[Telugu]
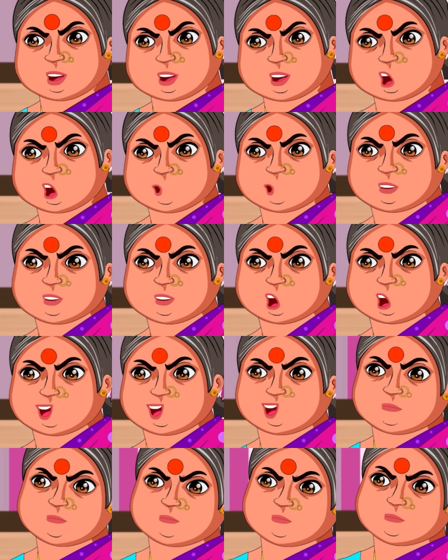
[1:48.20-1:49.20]
ఏం
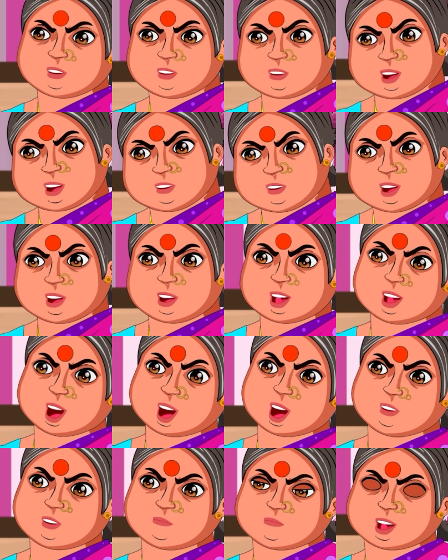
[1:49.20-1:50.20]
కావాలే నీ వల్ల
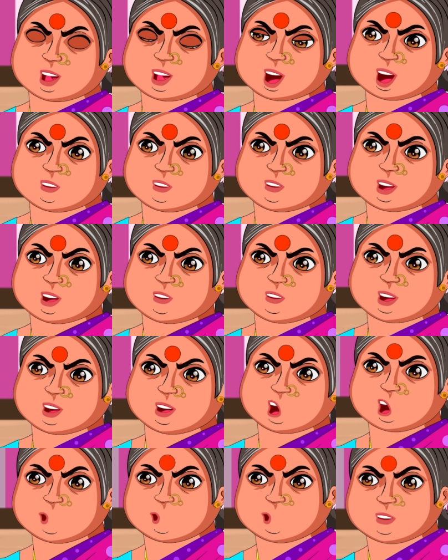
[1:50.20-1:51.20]
నాకు ఎంత
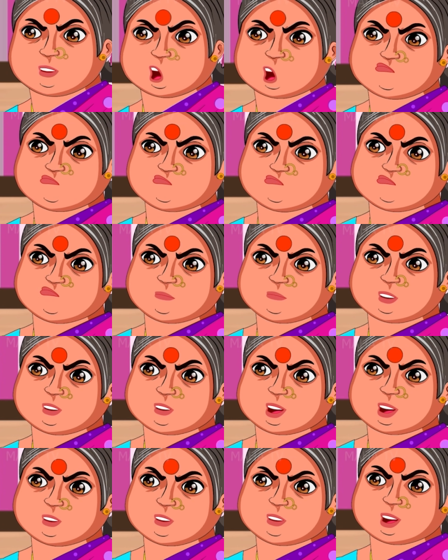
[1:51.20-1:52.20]
నష్టమో తెలుసా
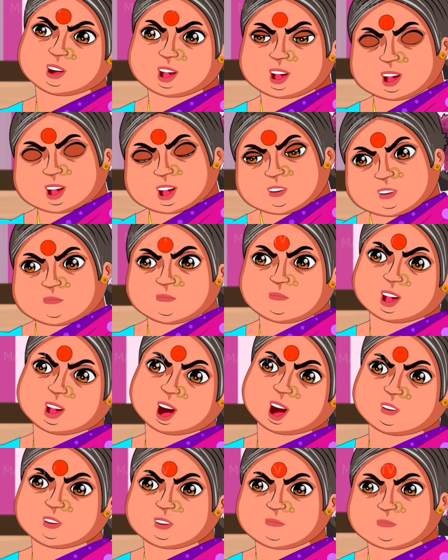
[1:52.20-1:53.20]
కోటి కట్నం
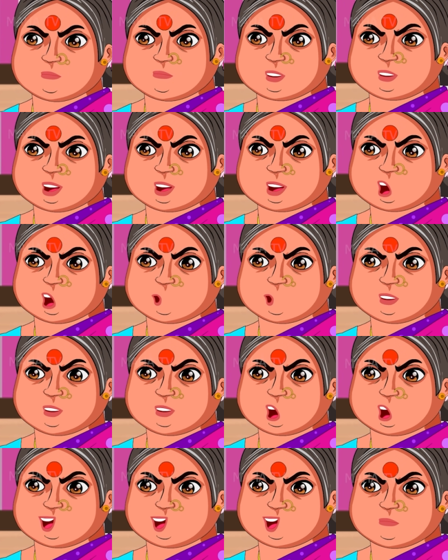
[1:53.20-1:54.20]
వచ్చేది కానీ
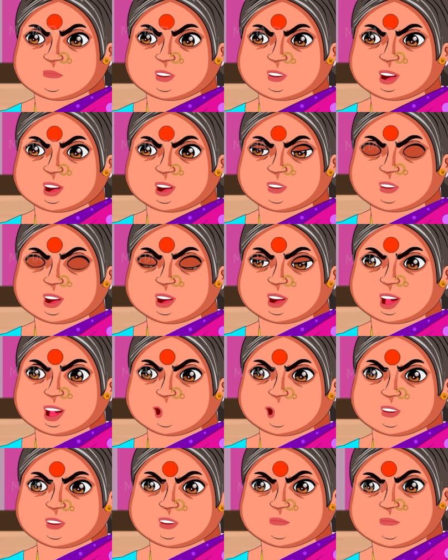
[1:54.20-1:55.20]
కట్నం లేకుండా
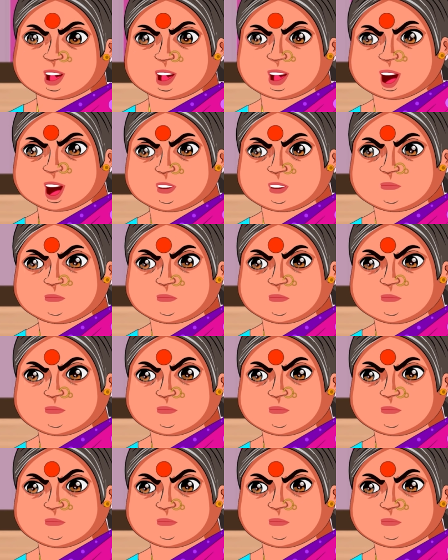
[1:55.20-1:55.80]
ఇంట్లోకి వచ్చినావు